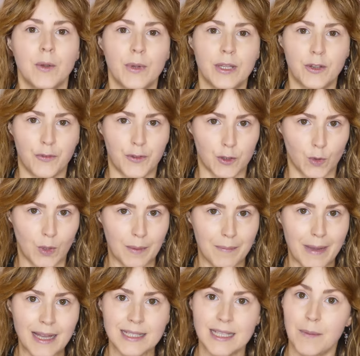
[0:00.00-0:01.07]
quindi ho fatto la
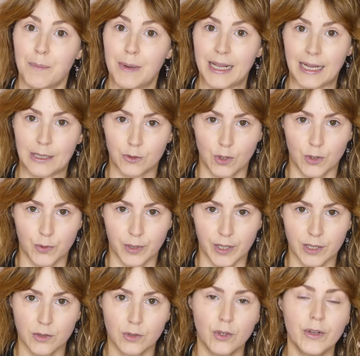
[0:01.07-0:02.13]
base applicato il
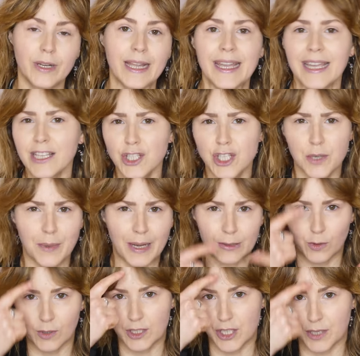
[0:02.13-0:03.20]
correttore
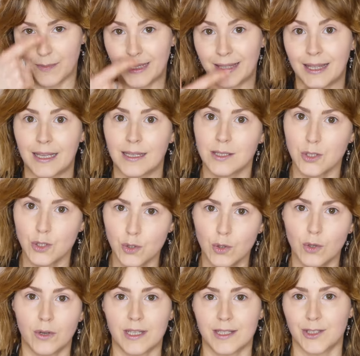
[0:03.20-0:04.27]
incipriato leggermente
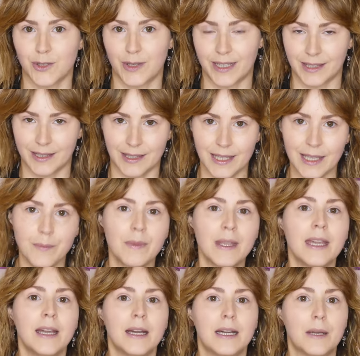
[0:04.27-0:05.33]
solo la zona T
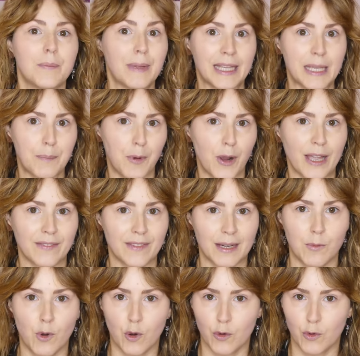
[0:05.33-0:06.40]
perché poi
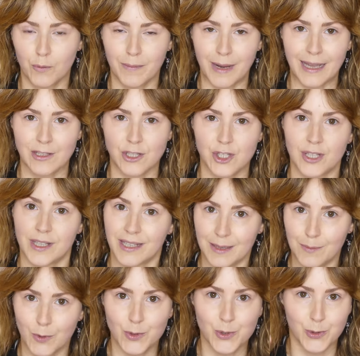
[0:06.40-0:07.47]
andremo con un blush
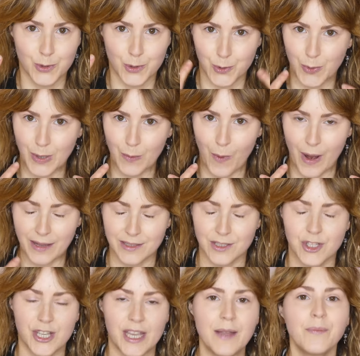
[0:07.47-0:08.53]
cremoso sulle
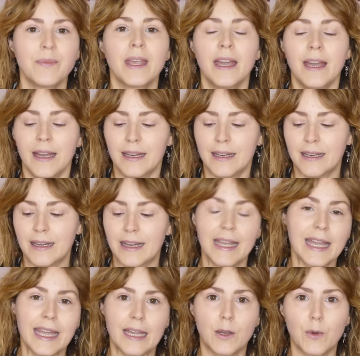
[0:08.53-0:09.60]
guance
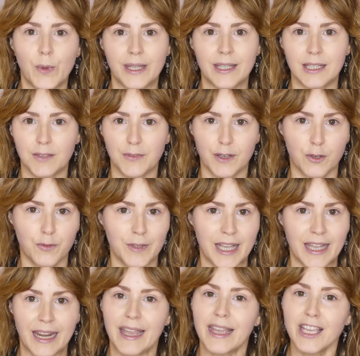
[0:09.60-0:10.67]
e quindi ti farò
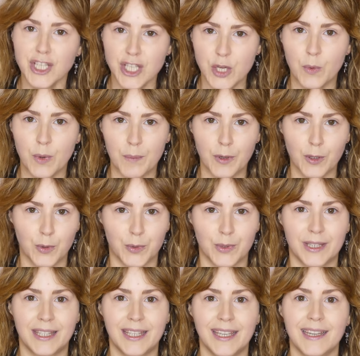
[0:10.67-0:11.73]
vedere i 5
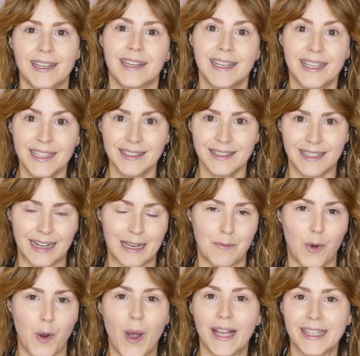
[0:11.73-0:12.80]
prodotti che
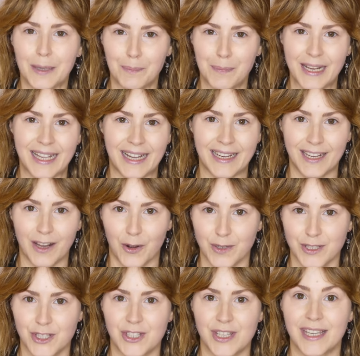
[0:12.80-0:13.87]
andremo ad applicare
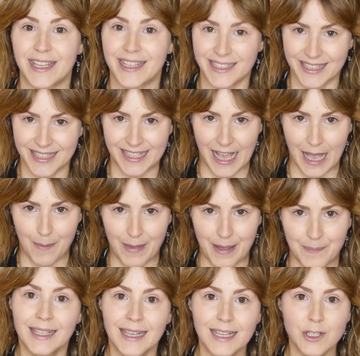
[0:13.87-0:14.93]
oggi
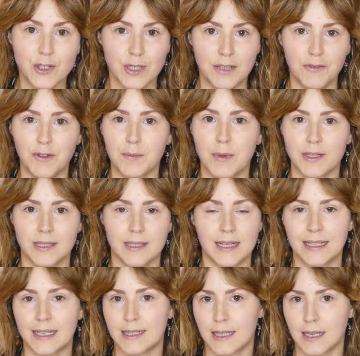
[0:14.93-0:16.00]
insieme ti lascio in info box
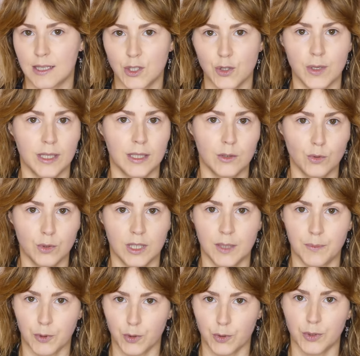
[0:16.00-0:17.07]
la descrizione di tutti
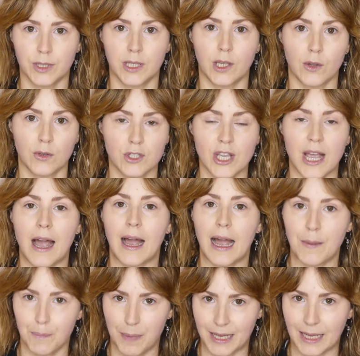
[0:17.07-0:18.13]
i prodotti prodotti che ho già
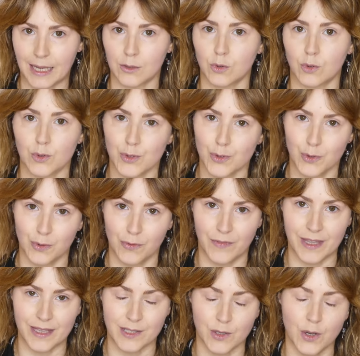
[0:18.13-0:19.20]
applicato sul
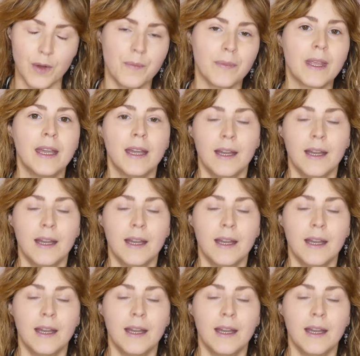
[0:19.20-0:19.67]
viso